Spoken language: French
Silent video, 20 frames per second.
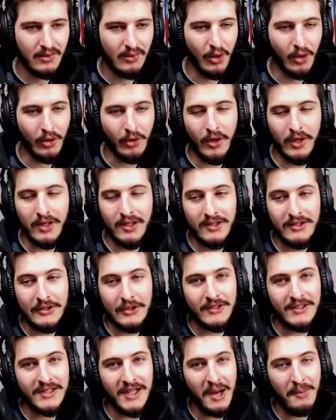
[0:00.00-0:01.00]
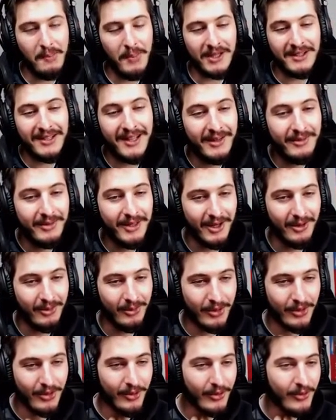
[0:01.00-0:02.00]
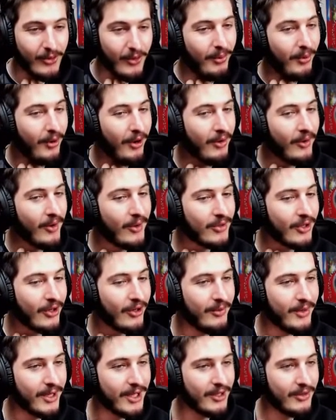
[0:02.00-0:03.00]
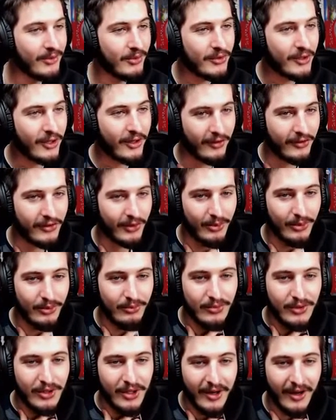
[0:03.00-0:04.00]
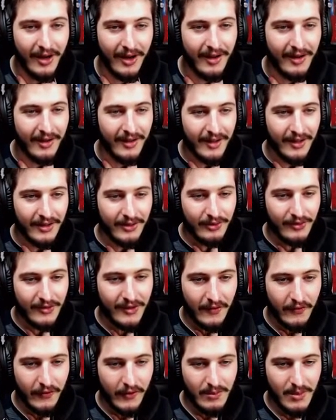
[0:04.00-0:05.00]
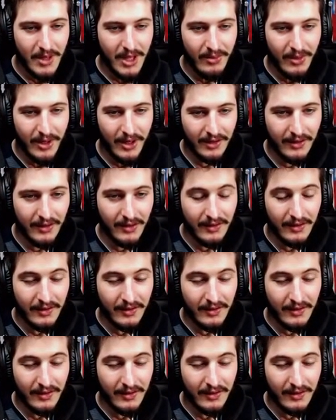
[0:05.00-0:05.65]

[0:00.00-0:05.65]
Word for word: En gros, ils disent que ça va pas très bien. Bon, je le comprends, en même temps, le mec est tout seul dans son bunker. Toute sa famille est morte.